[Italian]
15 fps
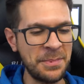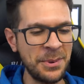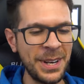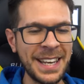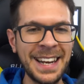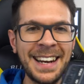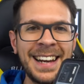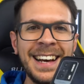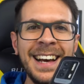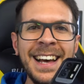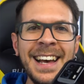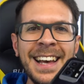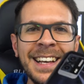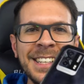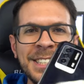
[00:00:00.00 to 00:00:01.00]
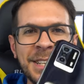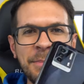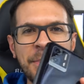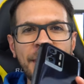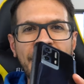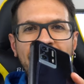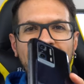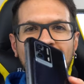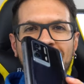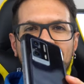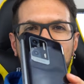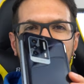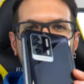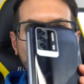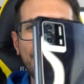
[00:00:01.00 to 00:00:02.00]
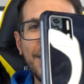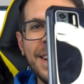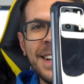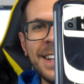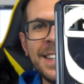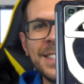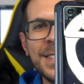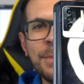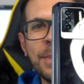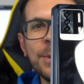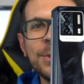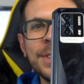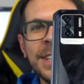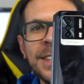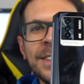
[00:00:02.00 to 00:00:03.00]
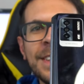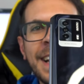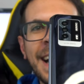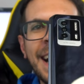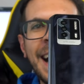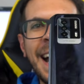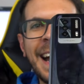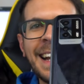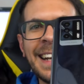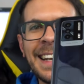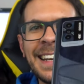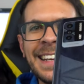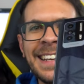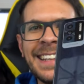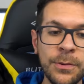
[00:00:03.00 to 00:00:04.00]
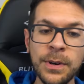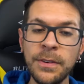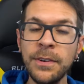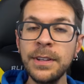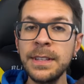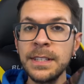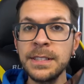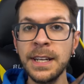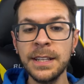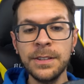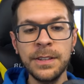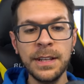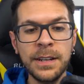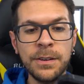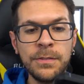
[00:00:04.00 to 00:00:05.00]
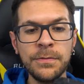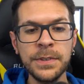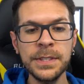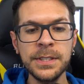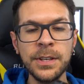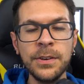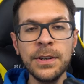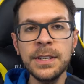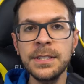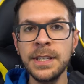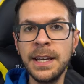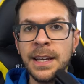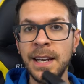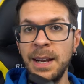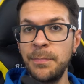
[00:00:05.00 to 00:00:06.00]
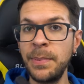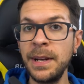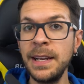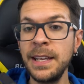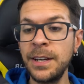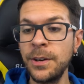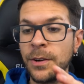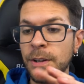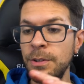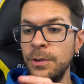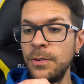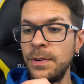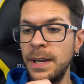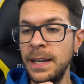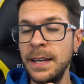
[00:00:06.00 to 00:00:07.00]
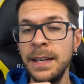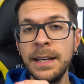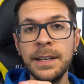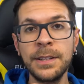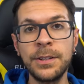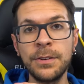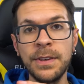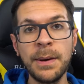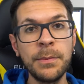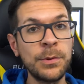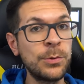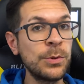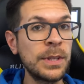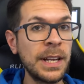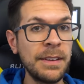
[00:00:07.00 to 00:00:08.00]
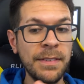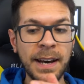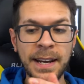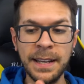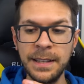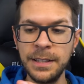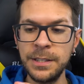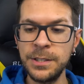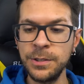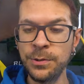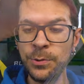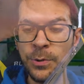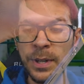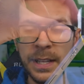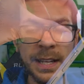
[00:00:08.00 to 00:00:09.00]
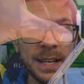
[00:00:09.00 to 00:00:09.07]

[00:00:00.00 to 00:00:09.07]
pulirla sembra non so sembra usata da anni una volta estratto dalla confezione c'è la pellicola dove troviamo tutte le varie diciture